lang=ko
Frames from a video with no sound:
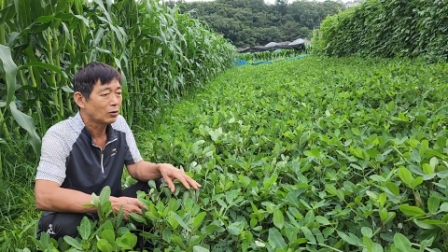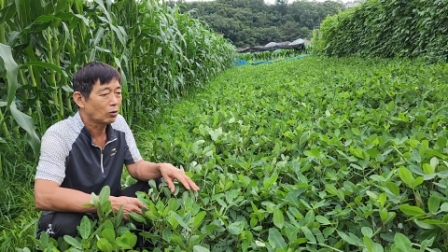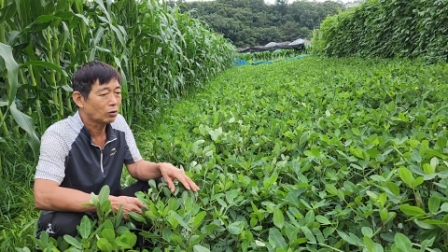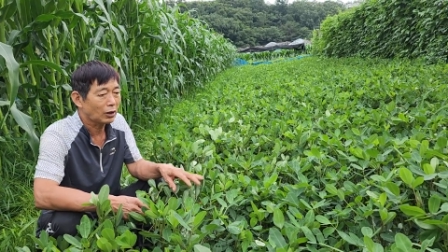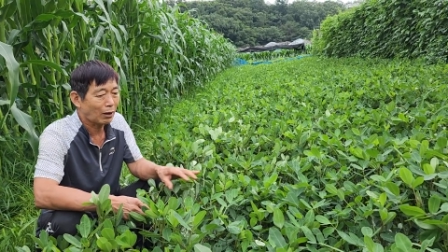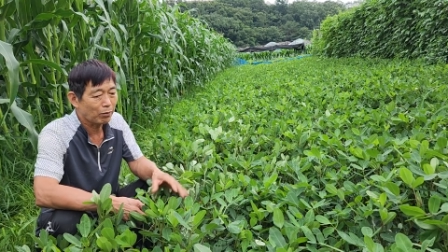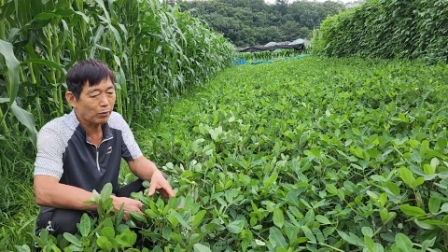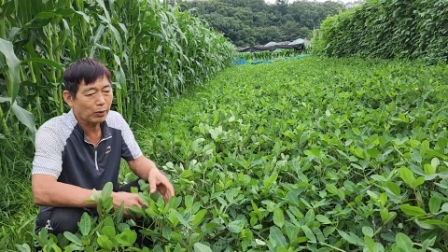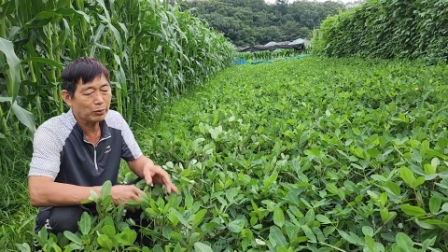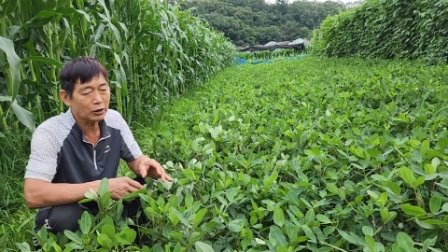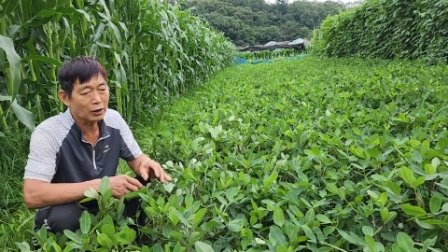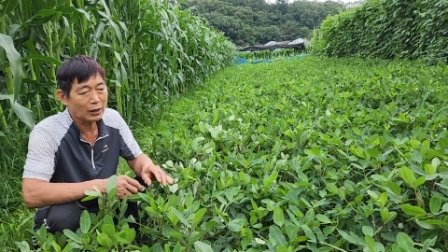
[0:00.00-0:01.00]
요거 딱
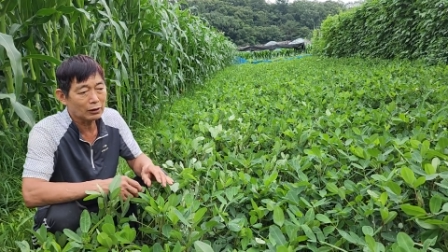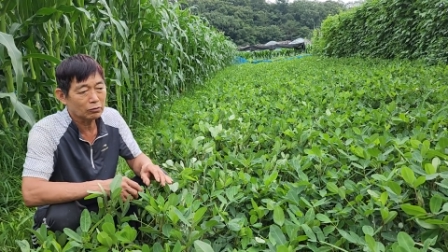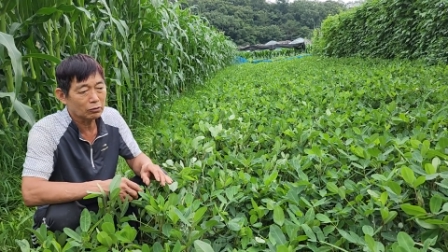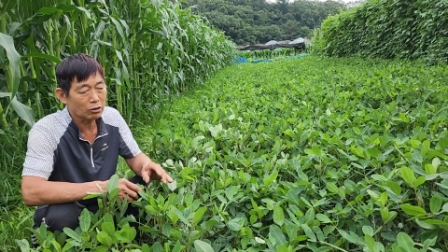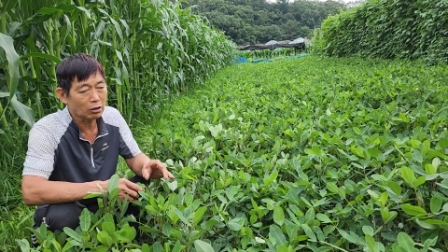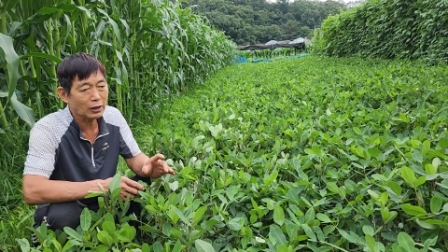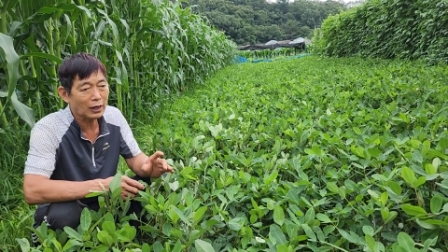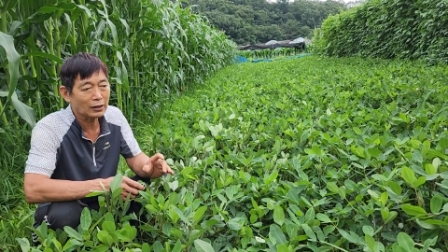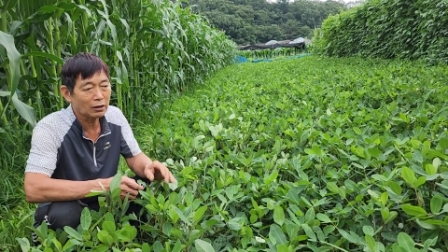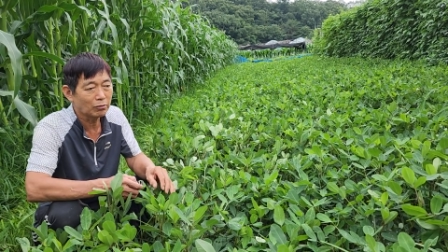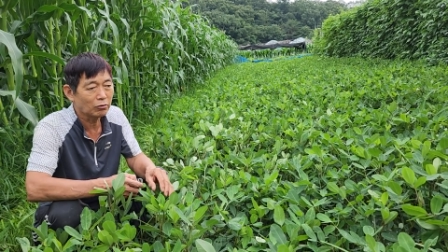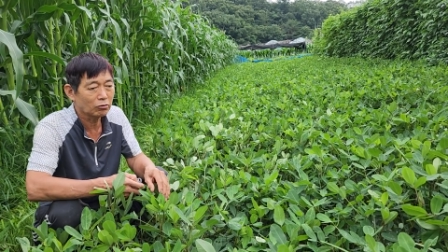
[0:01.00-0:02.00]
뽑아보셔가지고
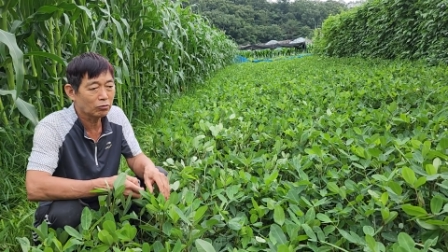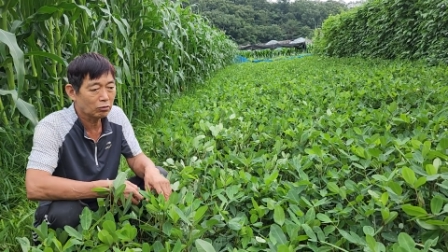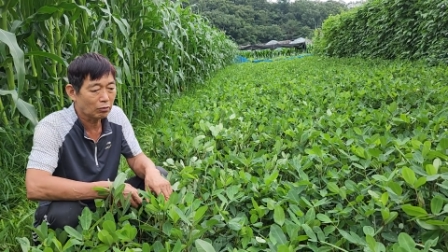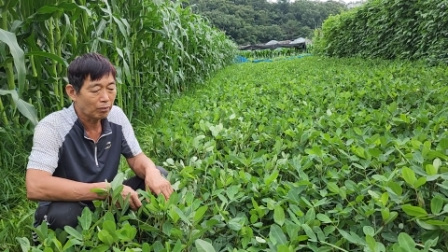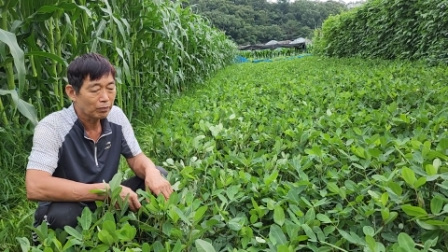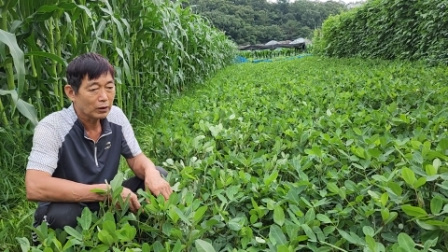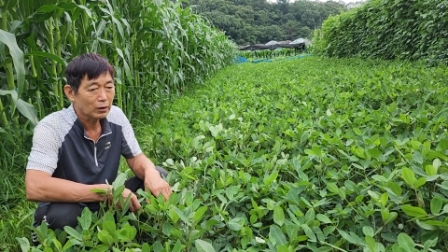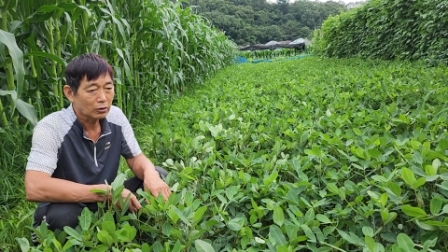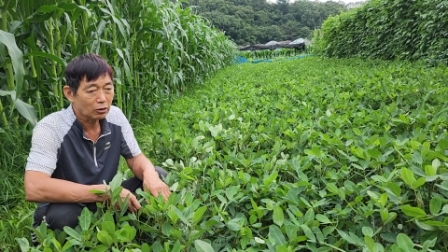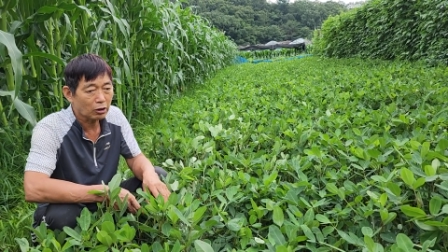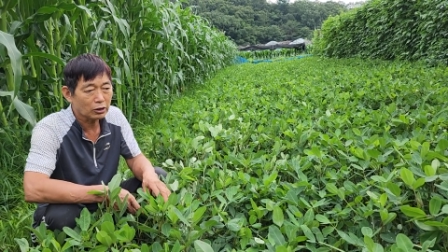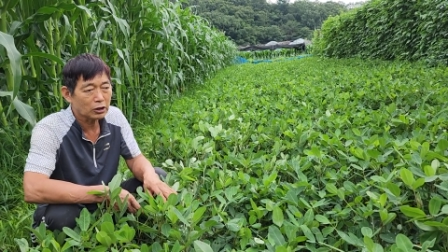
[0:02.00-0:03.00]
적당히 여물고
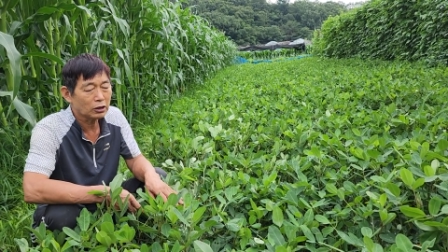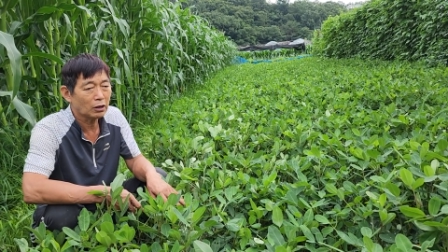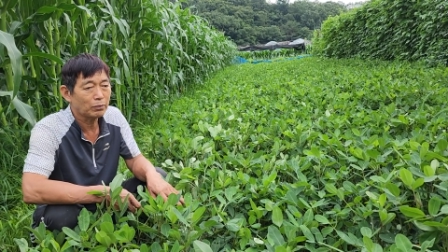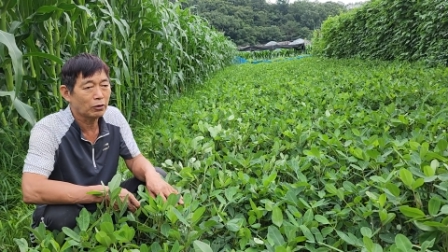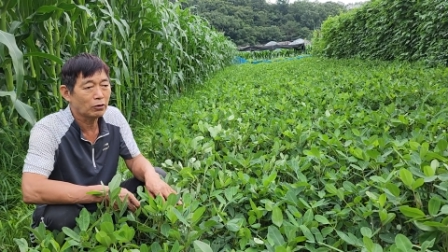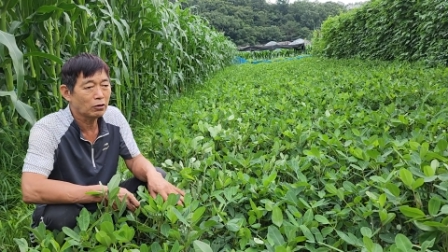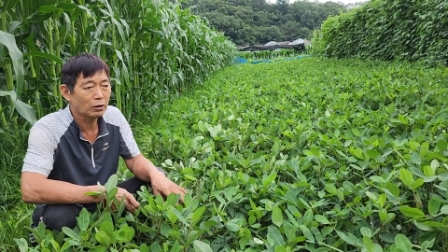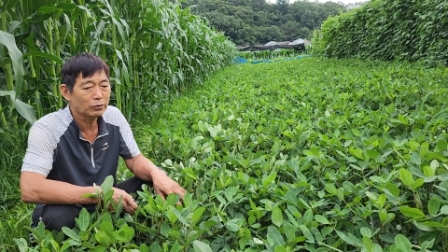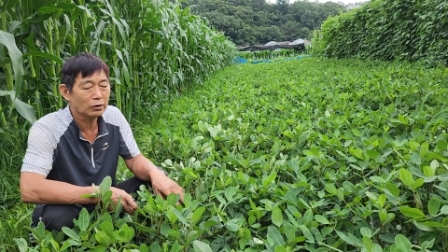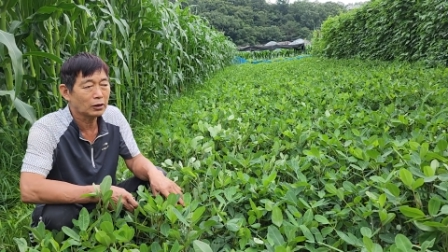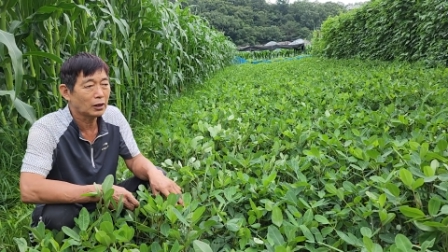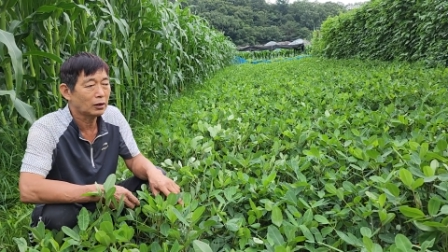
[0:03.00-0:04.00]
떨어지는 게 별로
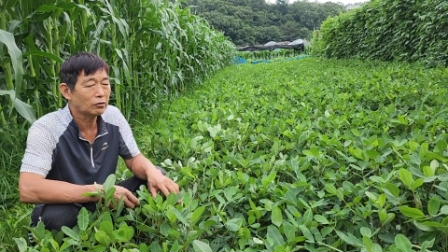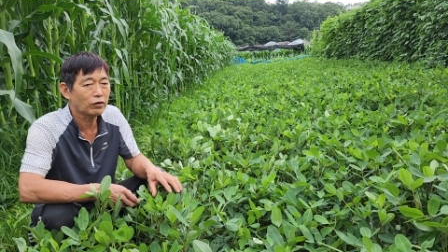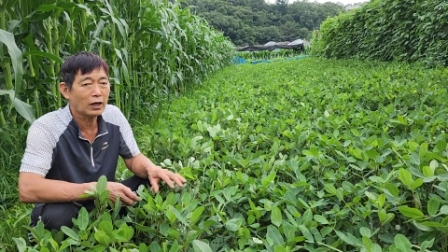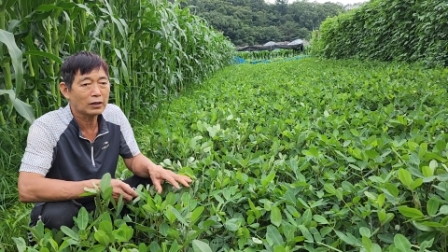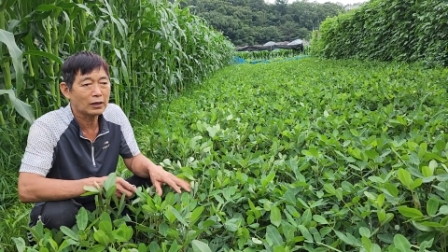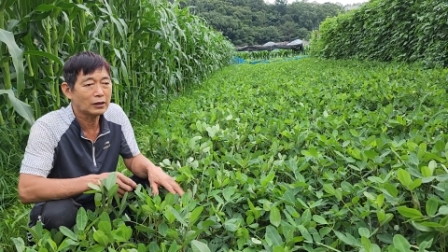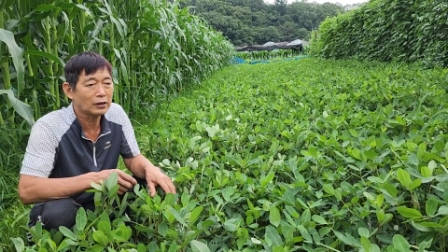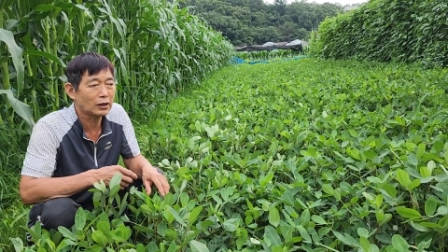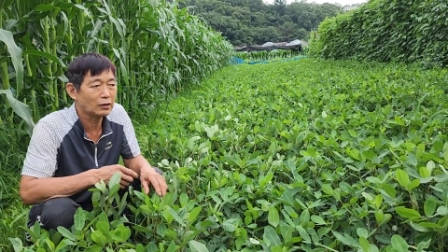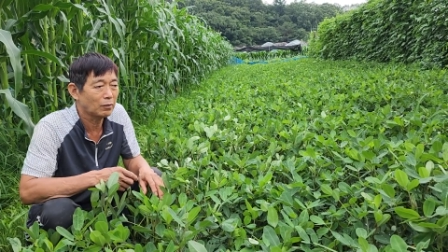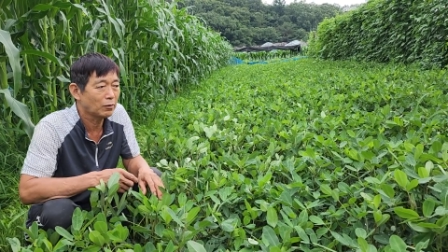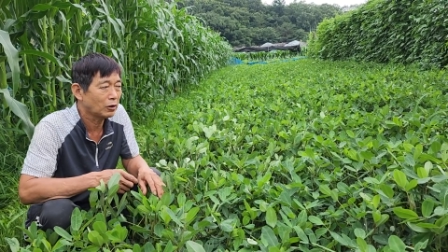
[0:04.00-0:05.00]
없을 때 수확을
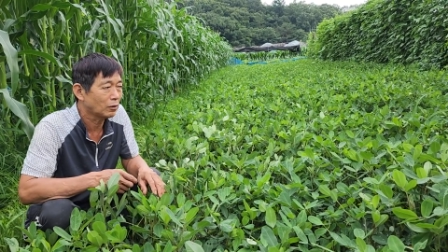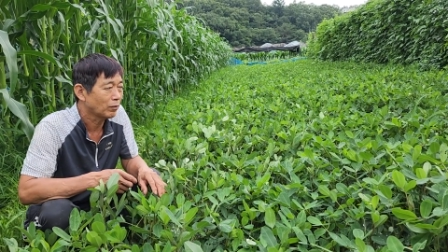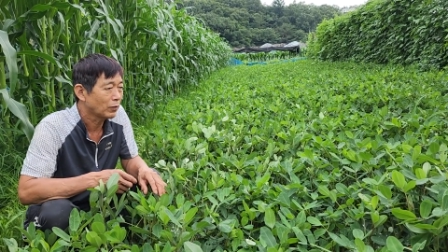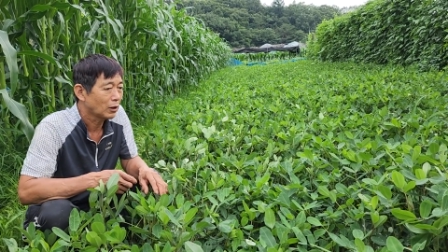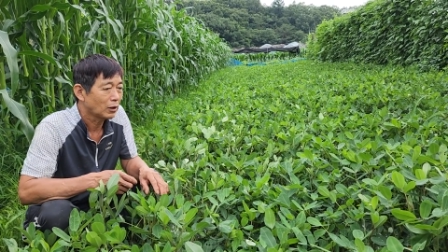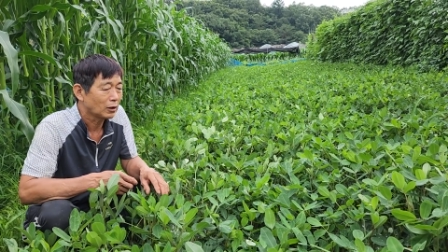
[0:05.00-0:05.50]
하시게 되면